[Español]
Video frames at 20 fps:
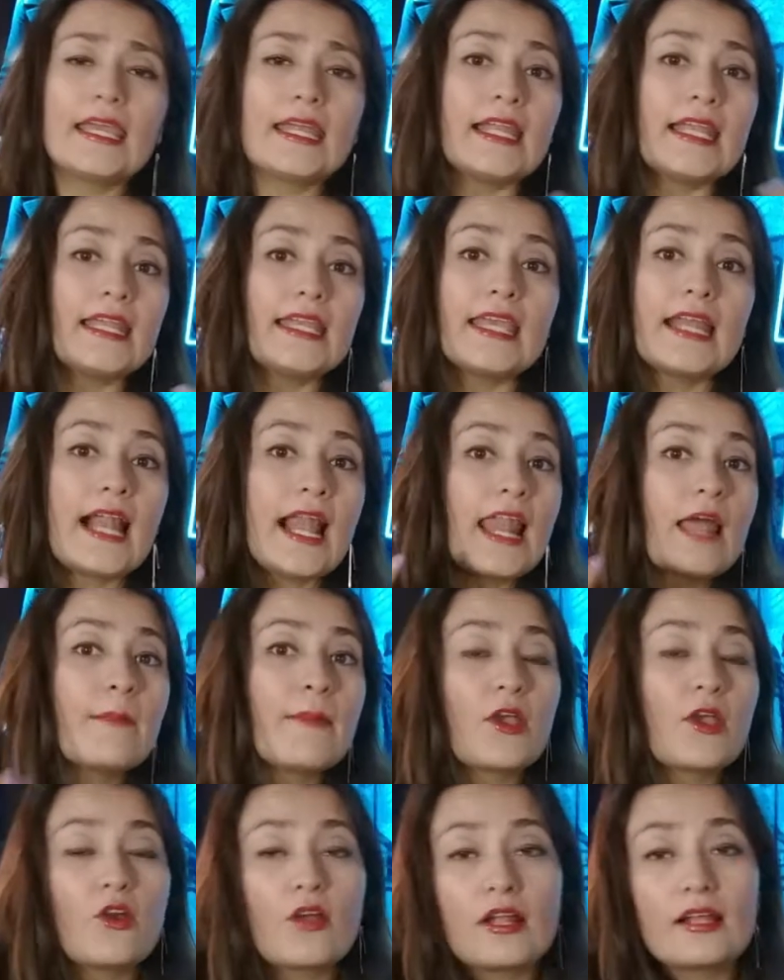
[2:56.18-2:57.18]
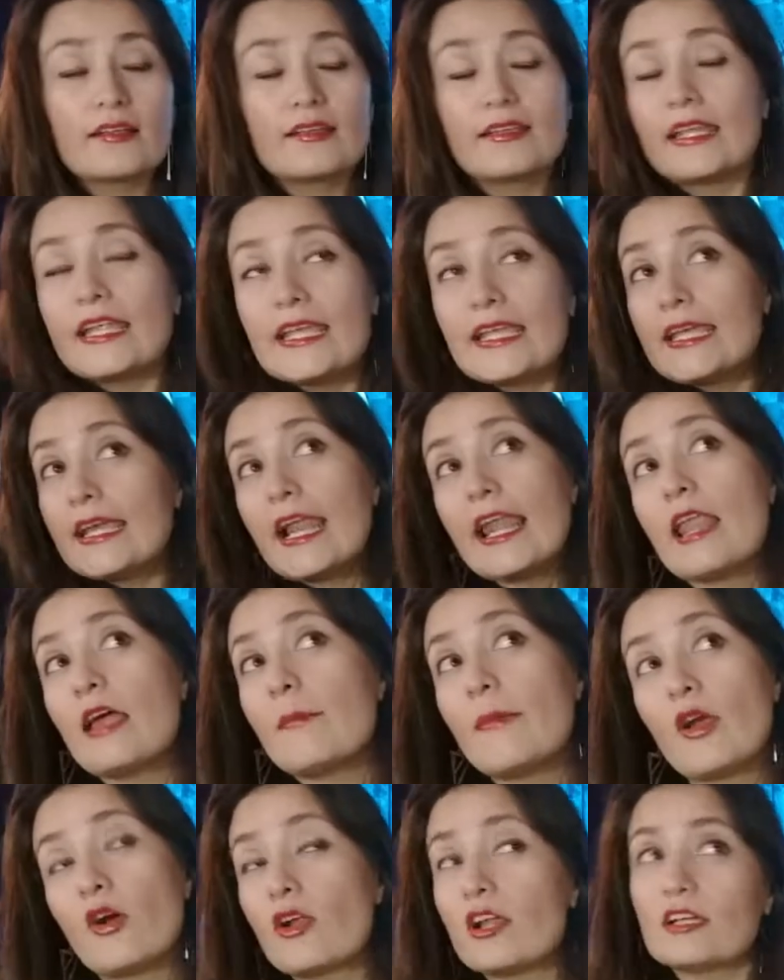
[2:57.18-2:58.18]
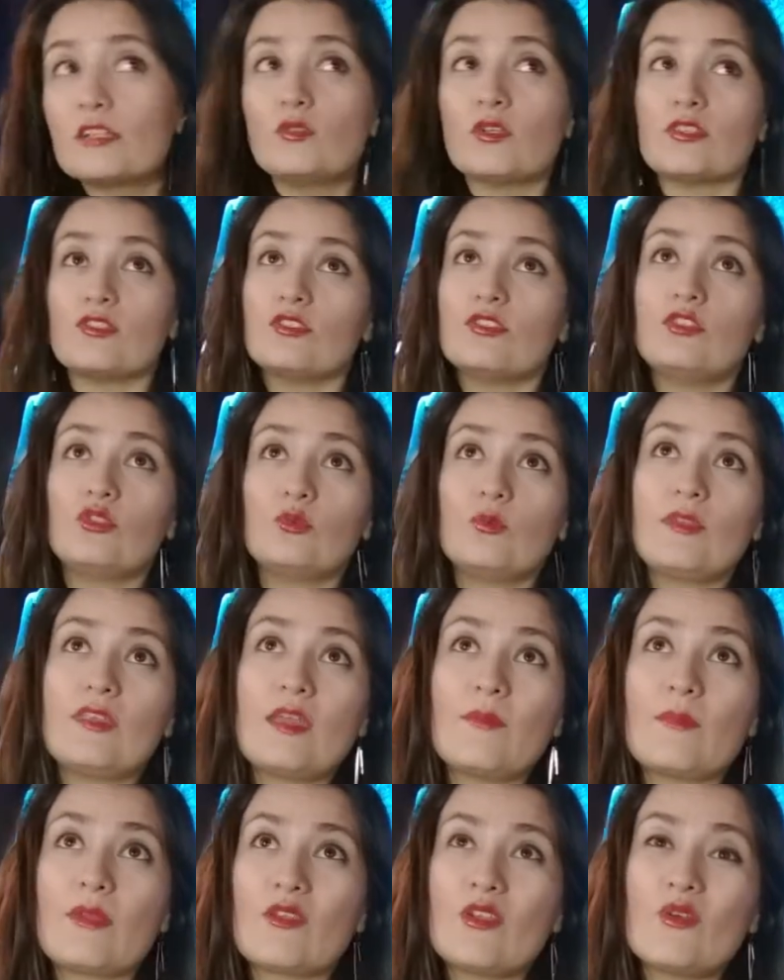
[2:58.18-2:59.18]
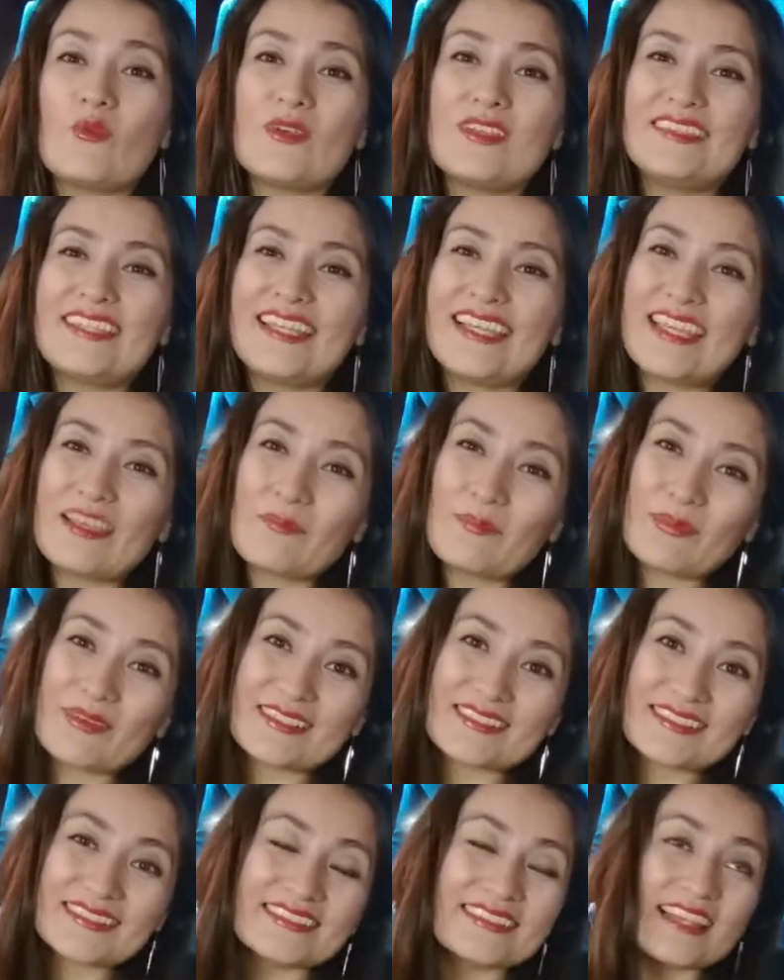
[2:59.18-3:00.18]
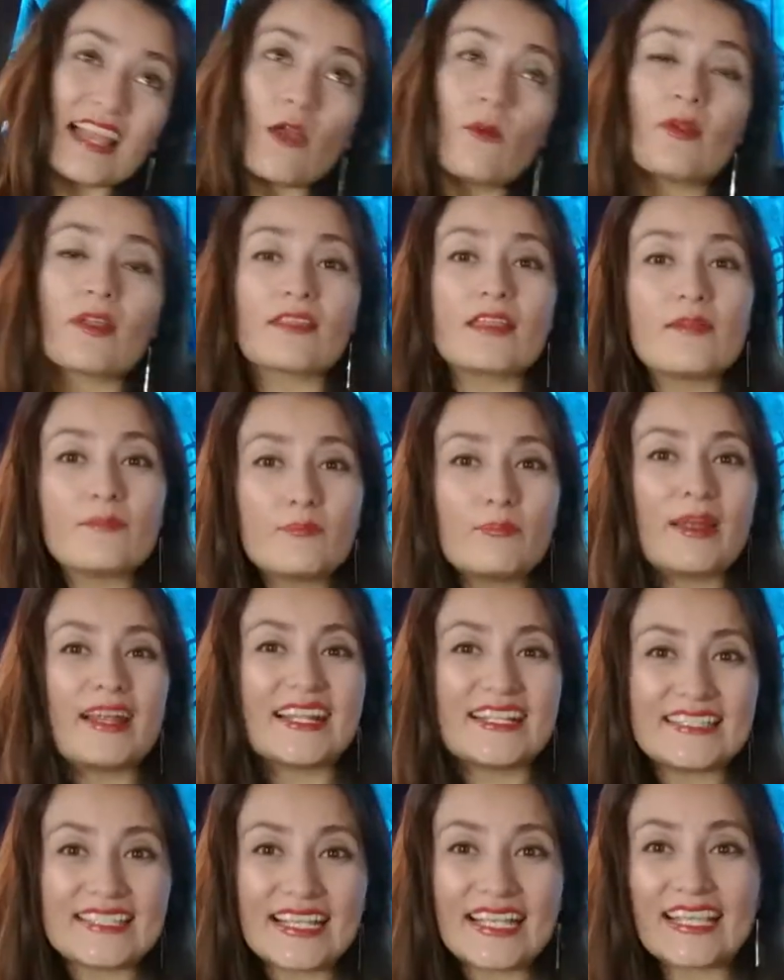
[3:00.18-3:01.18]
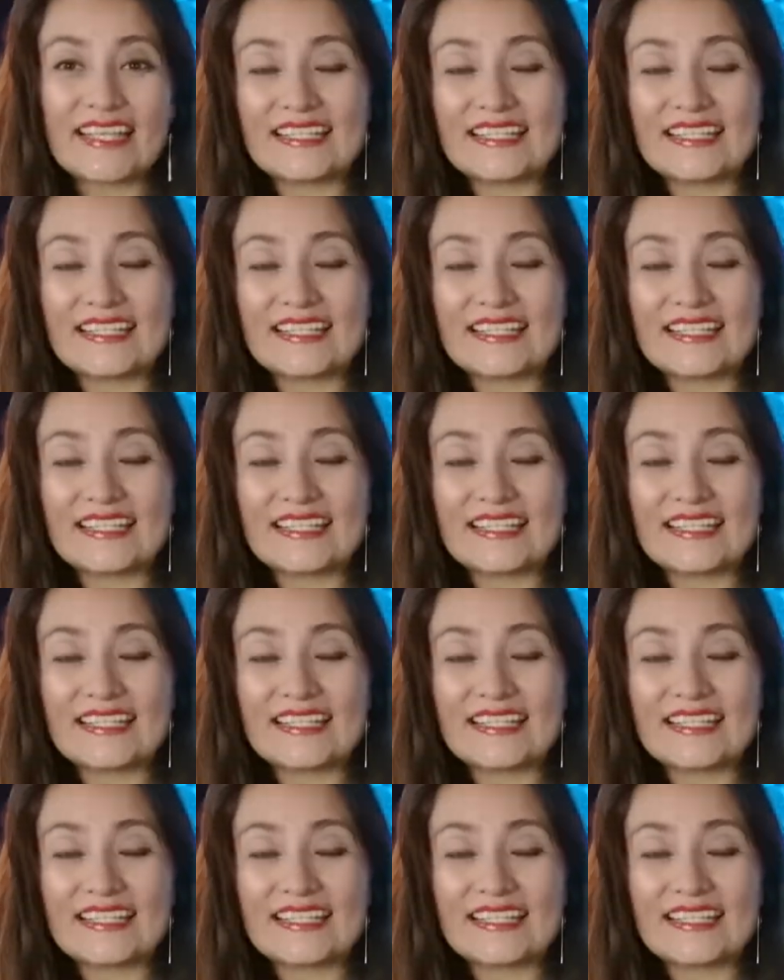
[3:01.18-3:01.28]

Creí que era la mejor, creí que era la mejor actuación de tu vida y me doy cuenta que pues la verdad parece que